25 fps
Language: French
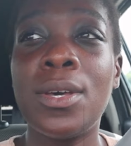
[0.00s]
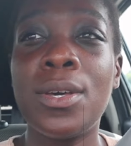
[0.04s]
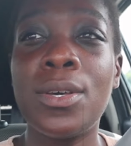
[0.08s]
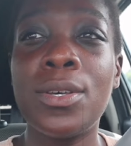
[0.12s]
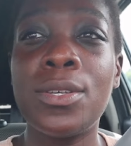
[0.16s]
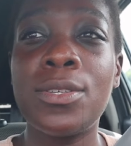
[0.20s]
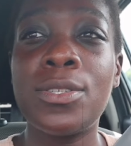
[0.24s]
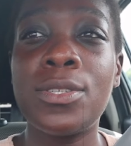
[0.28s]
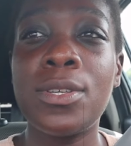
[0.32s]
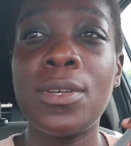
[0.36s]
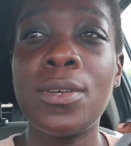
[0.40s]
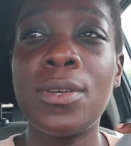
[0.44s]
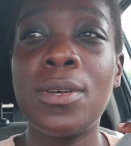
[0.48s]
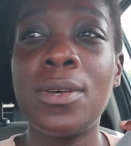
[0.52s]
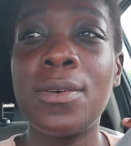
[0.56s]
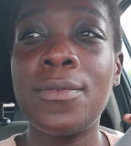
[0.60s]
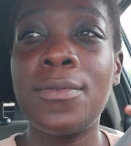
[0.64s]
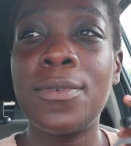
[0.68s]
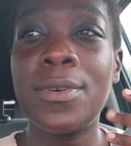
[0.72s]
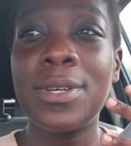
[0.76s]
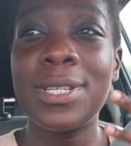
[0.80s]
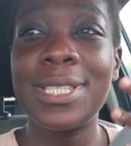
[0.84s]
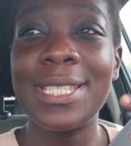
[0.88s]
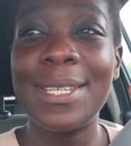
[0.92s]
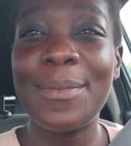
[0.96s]
euh, sans
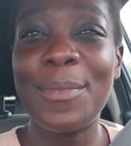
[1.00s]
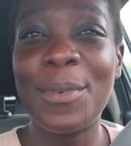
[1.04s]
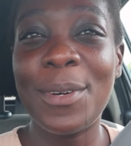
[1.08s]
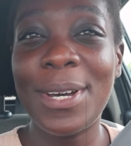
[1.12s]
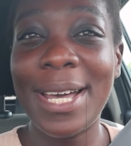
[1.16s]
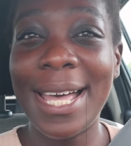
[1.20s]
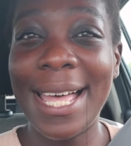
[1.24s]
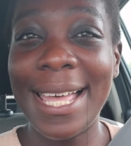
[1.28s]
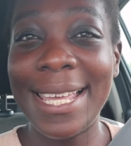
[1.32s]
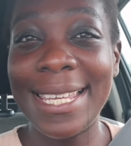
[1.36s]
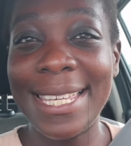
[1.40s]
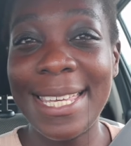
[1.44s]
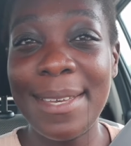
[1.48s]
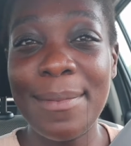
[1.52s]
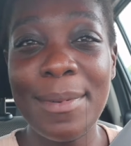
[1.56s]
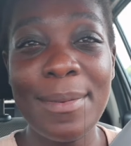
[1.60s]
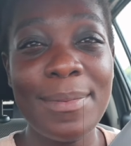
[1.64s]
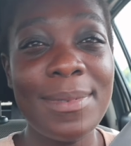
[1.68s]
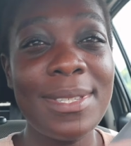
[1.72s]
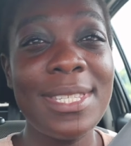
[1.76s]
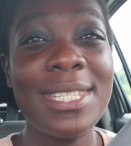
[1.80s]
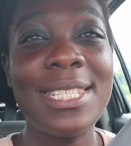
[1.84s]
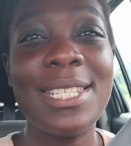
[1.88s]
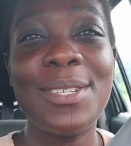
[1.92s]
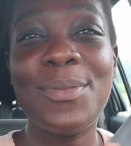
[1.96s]
forcément craquer
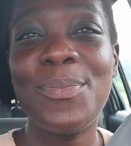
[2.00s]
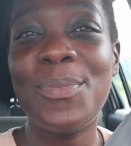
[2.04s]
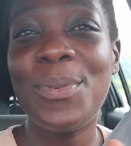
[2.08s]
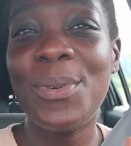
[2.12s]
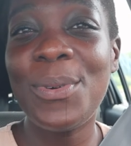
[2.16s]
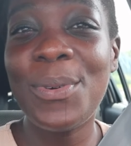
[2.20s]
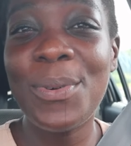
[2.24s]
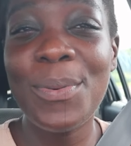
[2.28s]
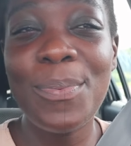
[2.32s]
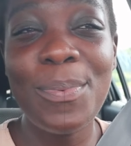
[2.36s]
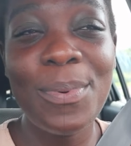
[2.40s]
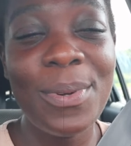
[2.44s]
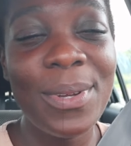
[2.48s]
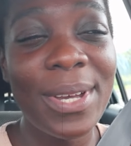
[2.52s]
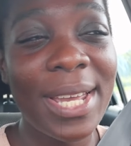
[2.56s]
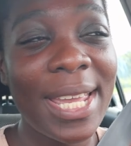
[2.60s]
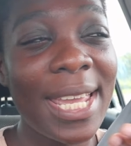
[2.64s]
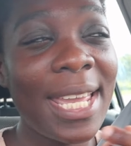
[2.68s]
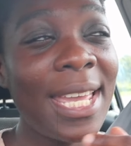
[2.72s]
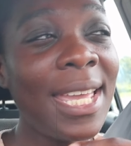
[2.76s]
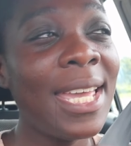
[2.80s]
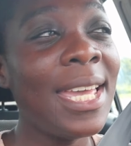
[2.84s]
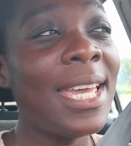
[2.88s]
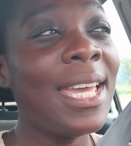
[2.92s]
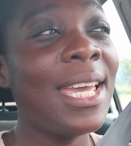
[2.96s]
même si j'ai beaucoup
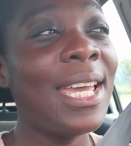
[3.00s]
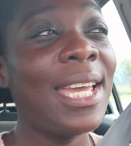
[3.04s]
pleuré